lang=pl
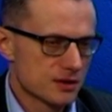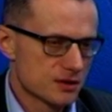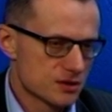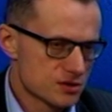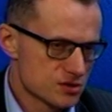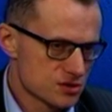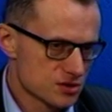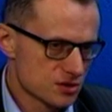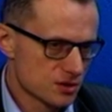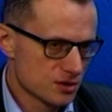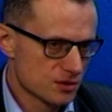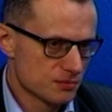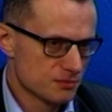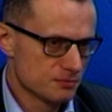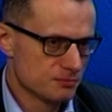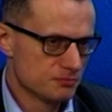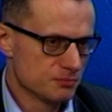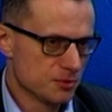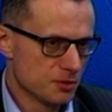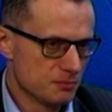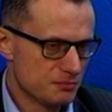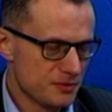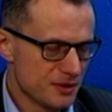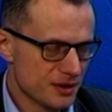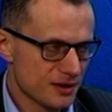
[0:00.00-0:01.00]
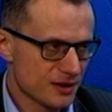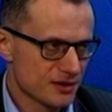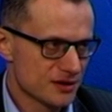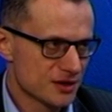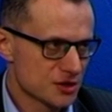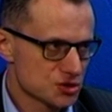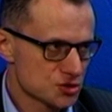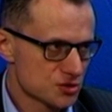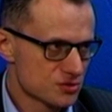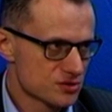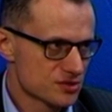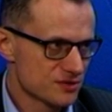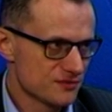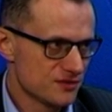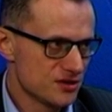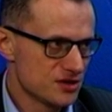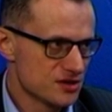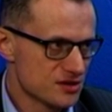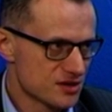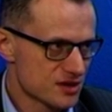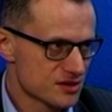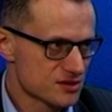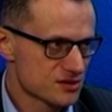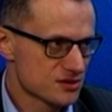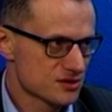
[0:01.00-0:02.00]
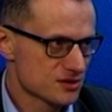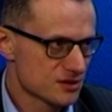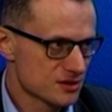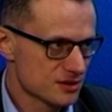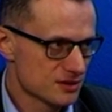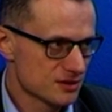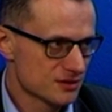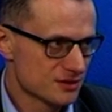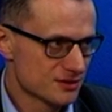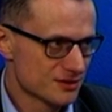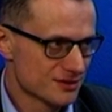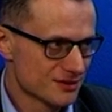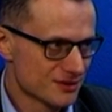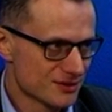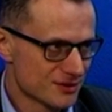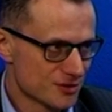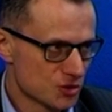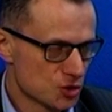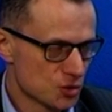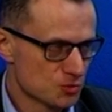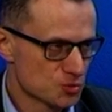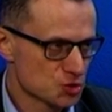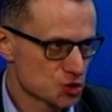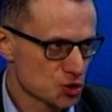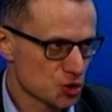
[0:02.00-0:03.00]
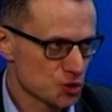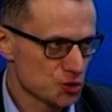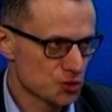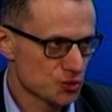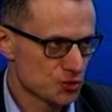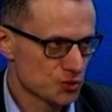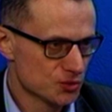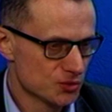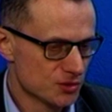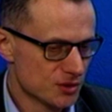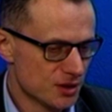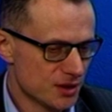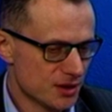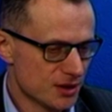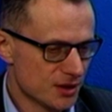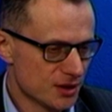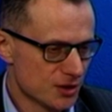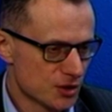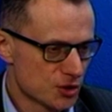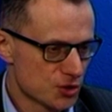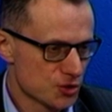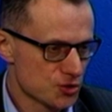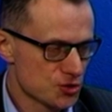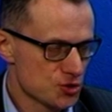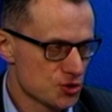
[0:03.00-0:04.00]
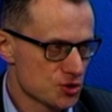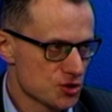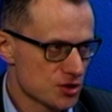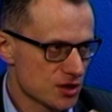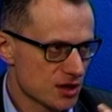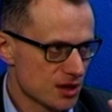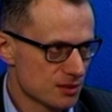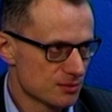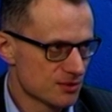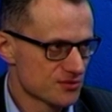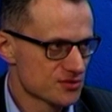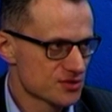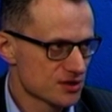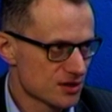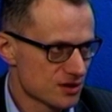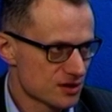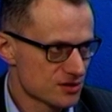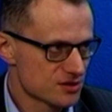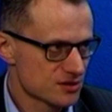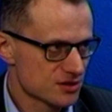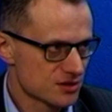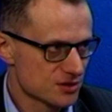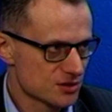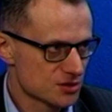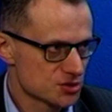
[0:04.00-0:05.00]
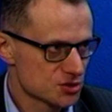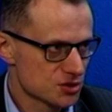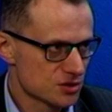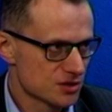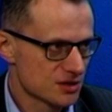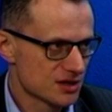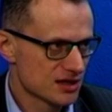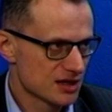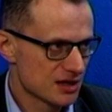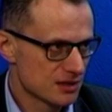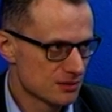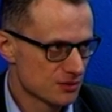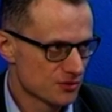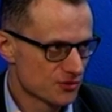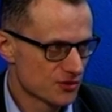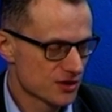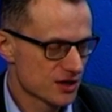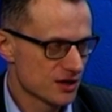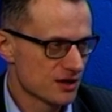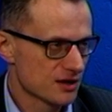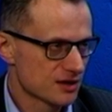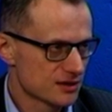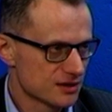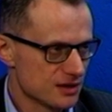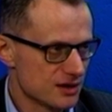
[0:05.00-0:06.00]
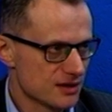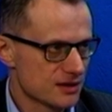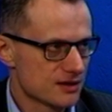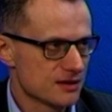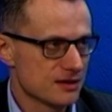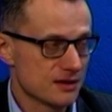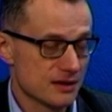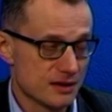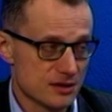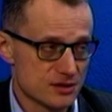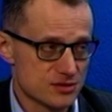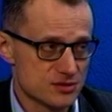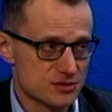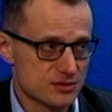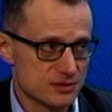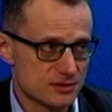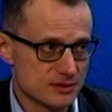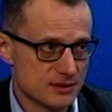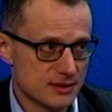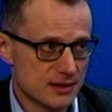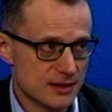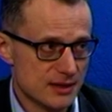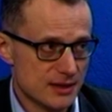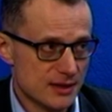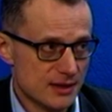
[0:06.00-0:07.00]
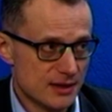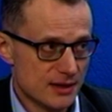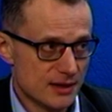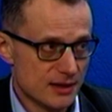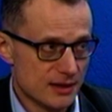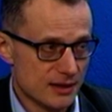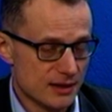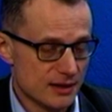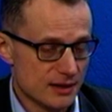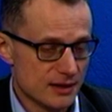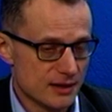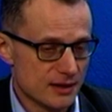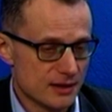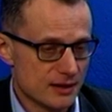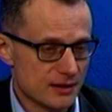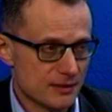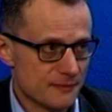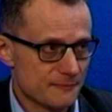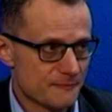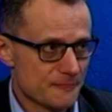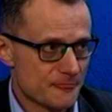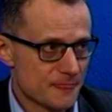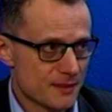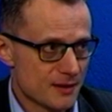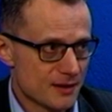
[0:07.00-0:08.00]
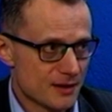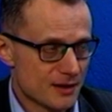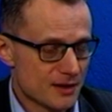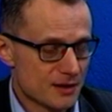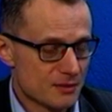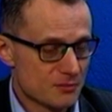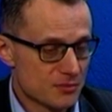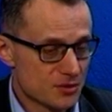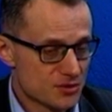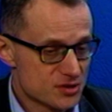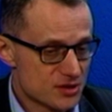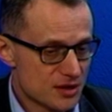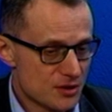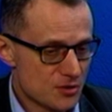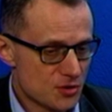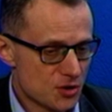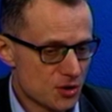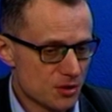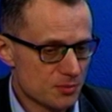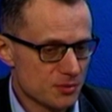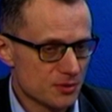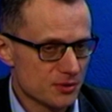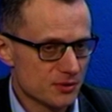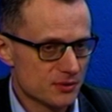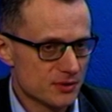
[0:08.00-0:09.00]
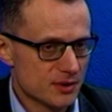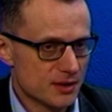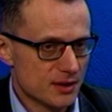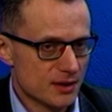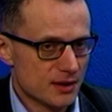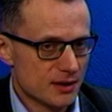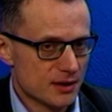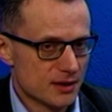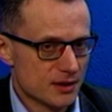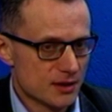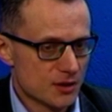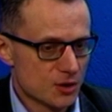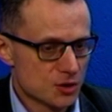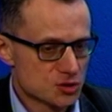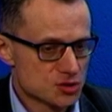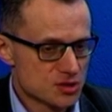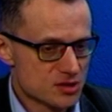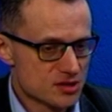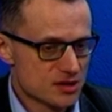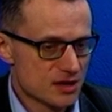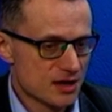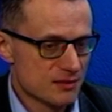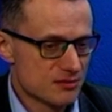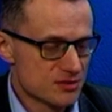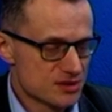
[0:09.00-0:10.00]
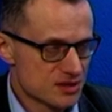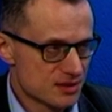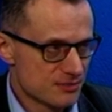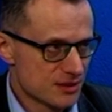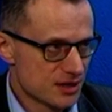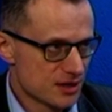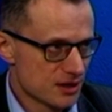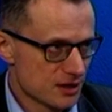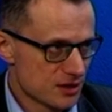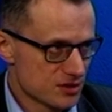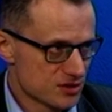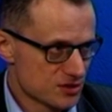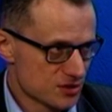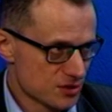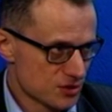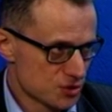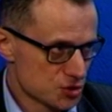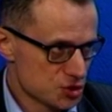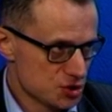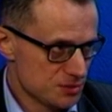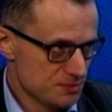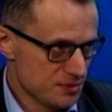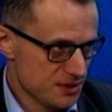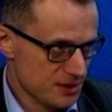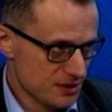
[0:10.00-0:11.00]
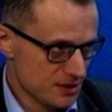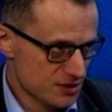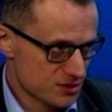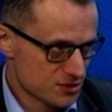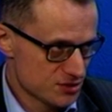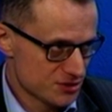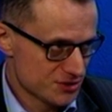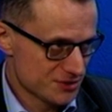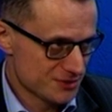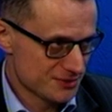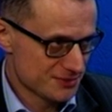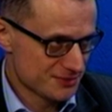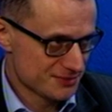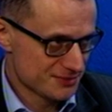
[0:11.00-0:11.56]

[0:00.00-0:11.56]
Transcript: co popycha naszą cywilizację do przodu, rodzi się albo w Stanach Zjednoczonych, albo w krajach dalekiej Azji. E, Poza Europą. Poza Europą. Korzystamy z amerykańskiego GPS-a,